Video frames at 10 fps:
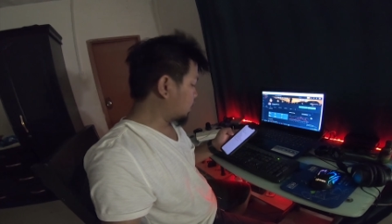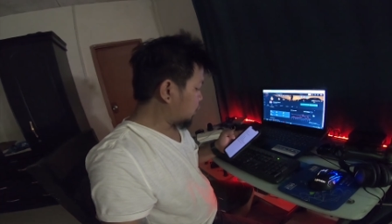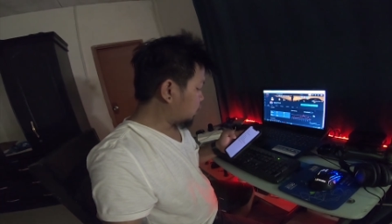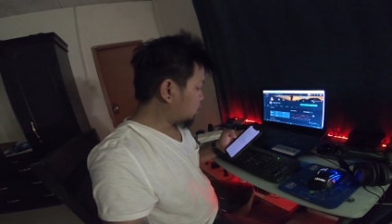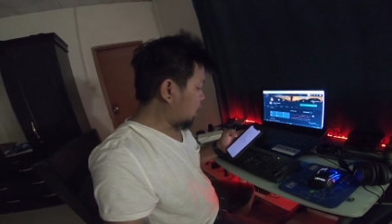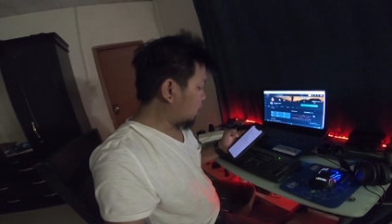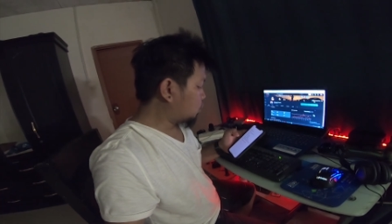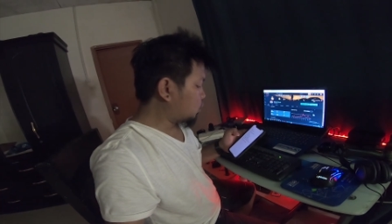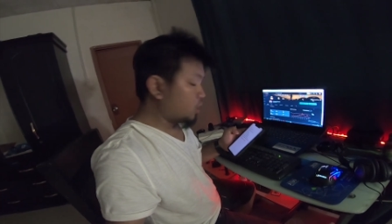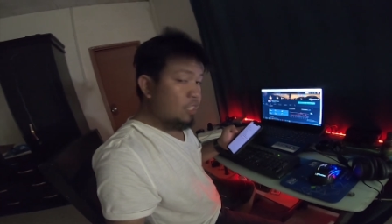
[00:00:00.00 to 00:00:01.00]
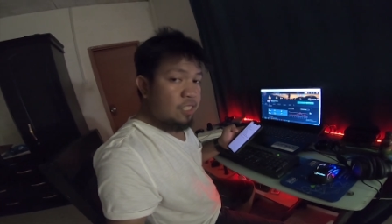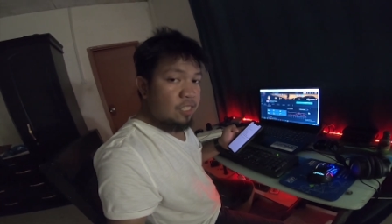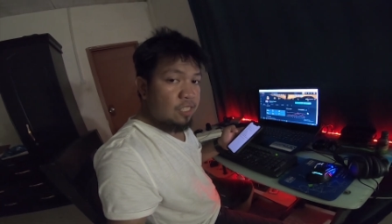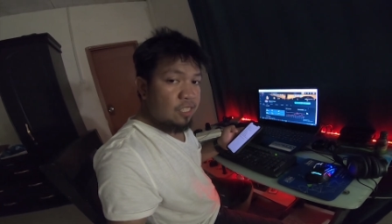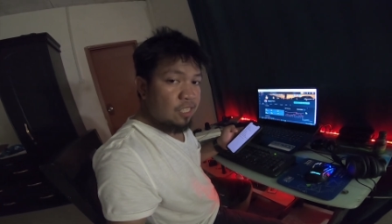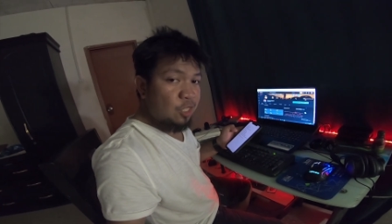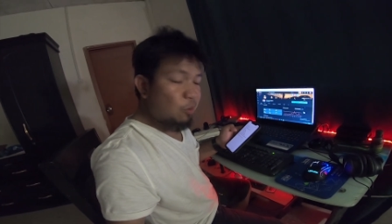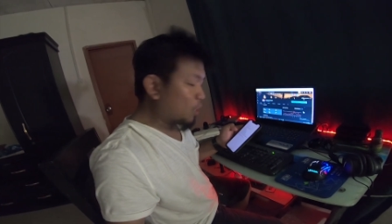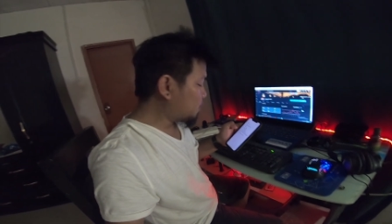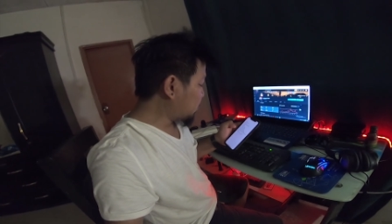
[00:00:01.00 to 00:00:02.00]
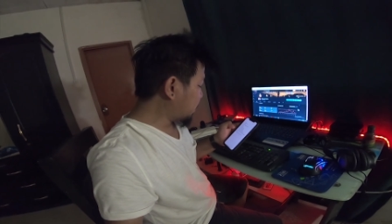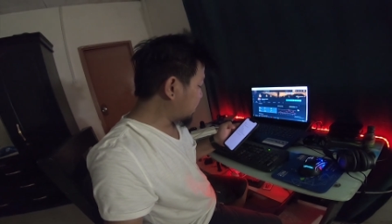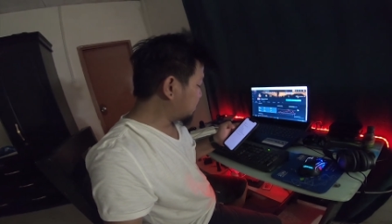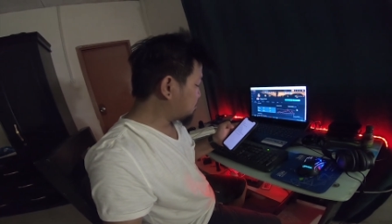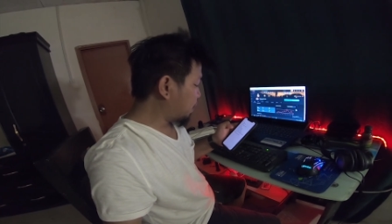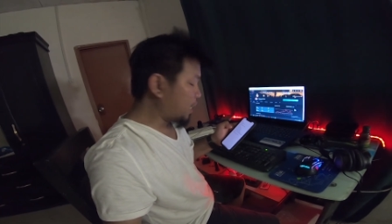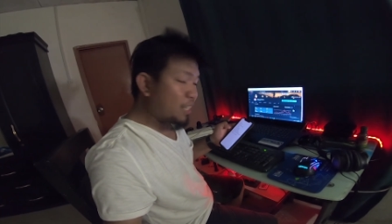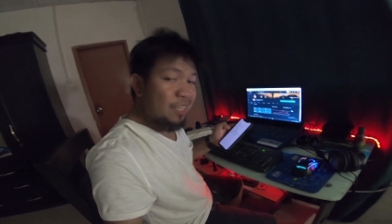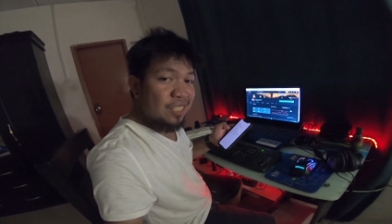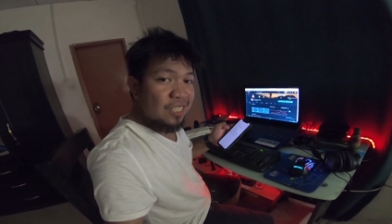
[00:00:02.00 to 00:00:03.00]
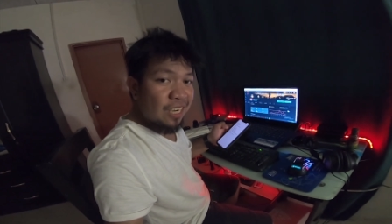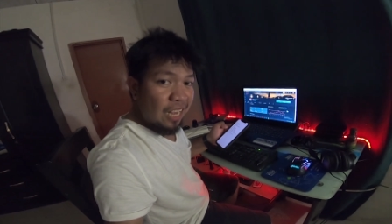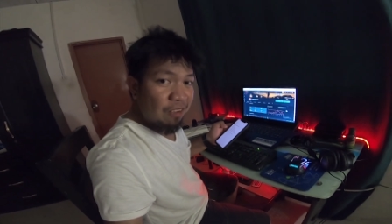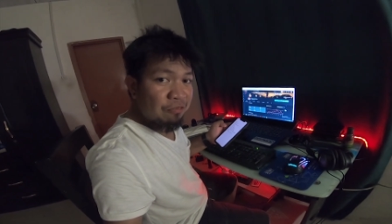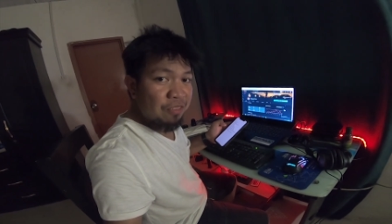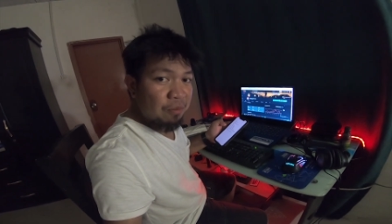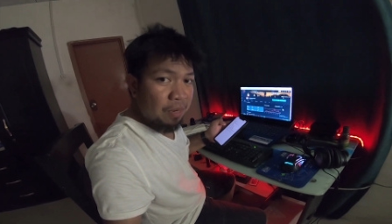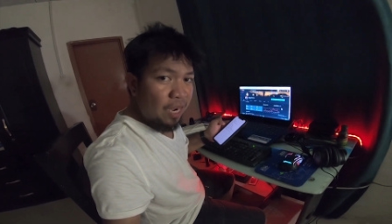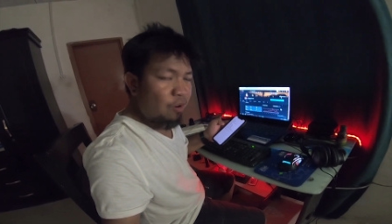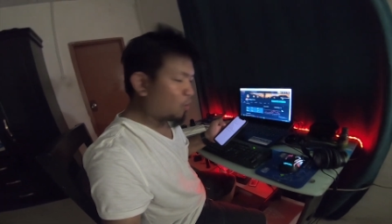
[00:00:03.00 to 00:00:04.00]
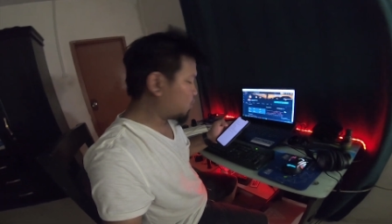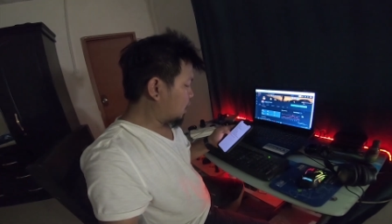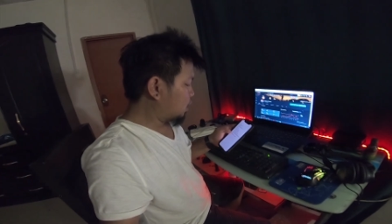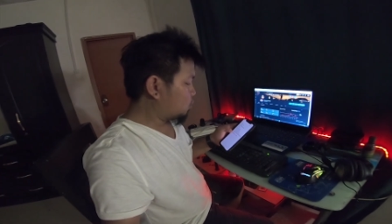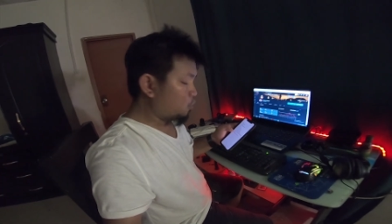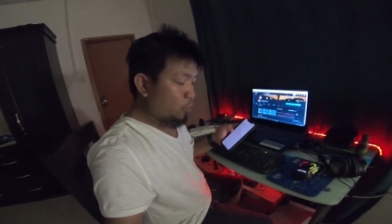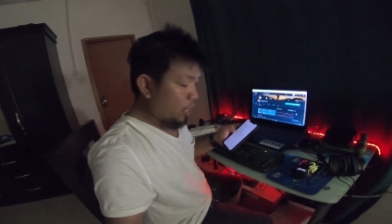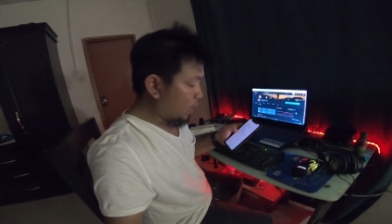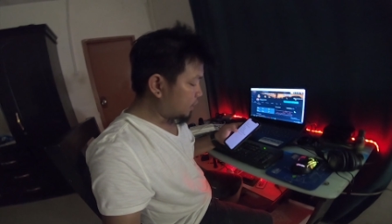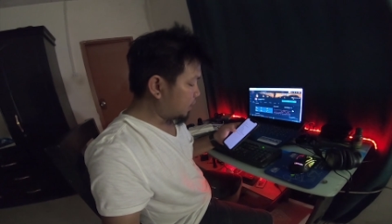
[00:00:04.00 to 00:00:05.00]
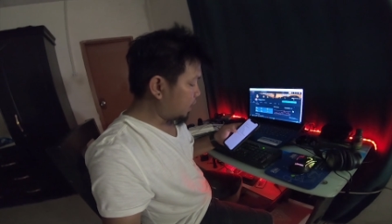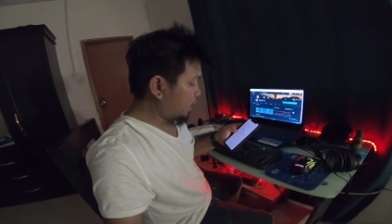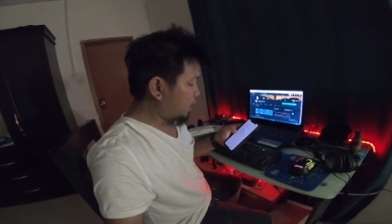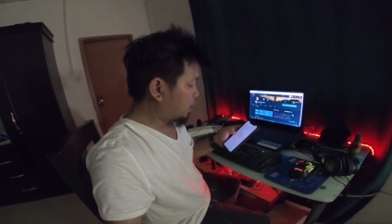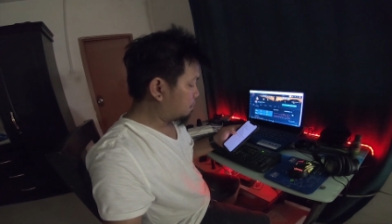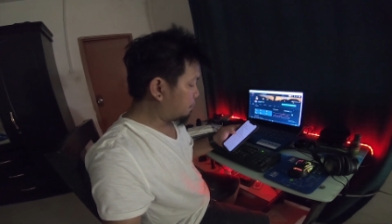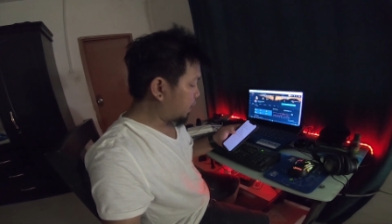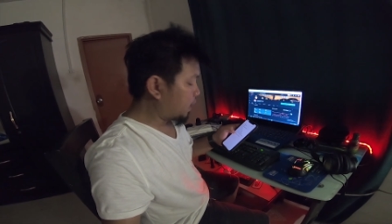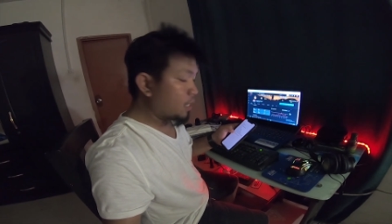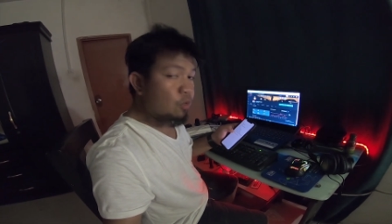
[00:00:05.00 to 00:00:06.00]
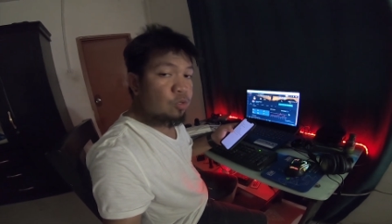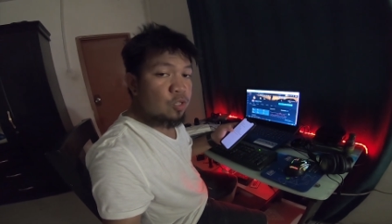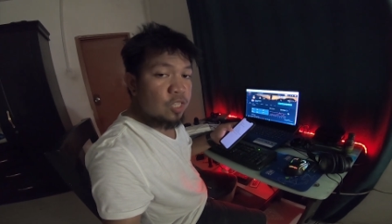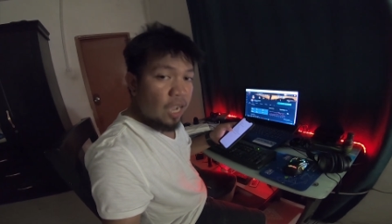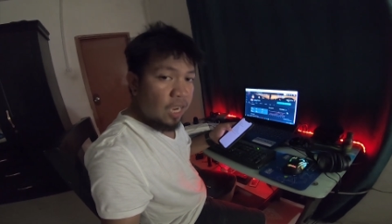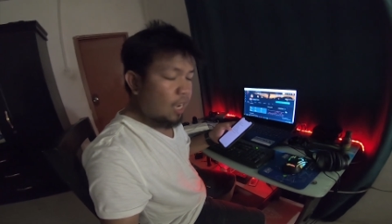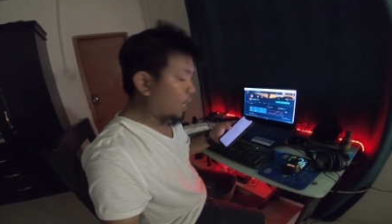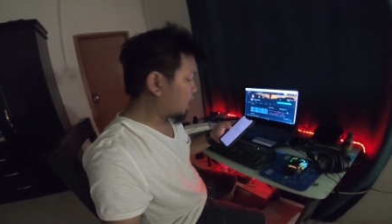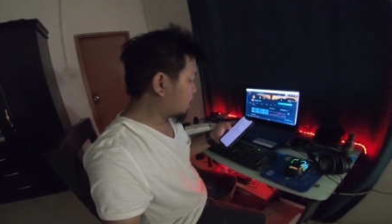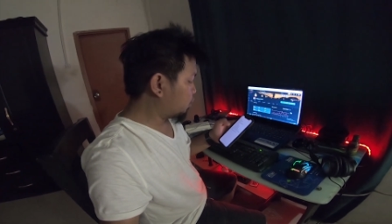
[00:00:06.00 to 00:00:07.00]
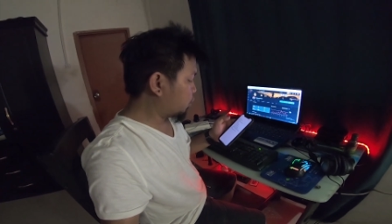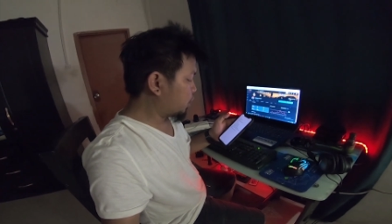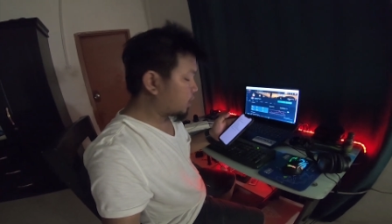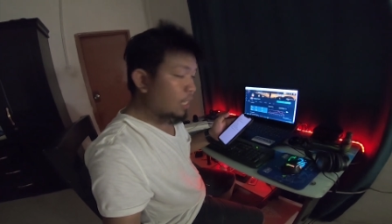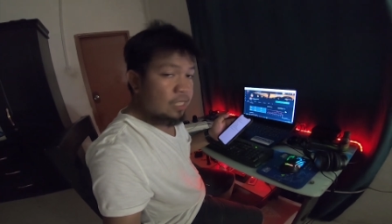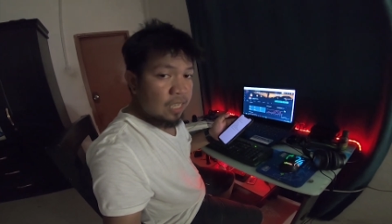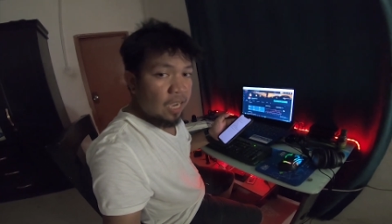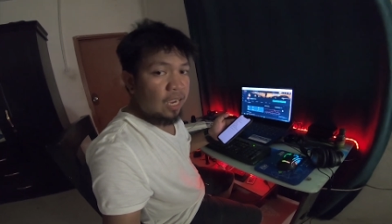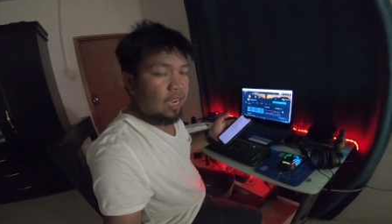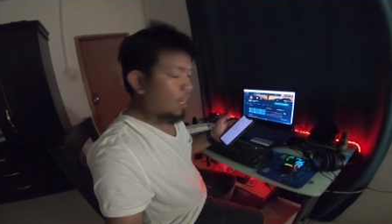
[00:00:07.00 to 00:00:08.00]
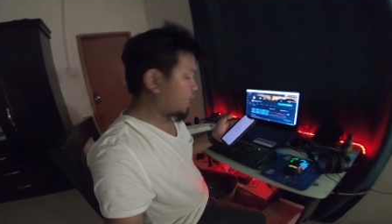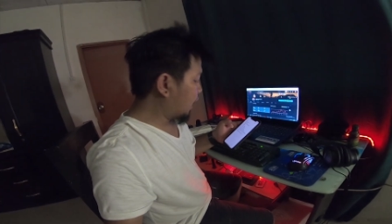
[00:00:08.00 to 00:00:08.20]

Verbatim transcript: Shout out TC611 Bikers Club Dabao, Kang Kukuyasi, Iping Gonzaga, Boyet Lazaga,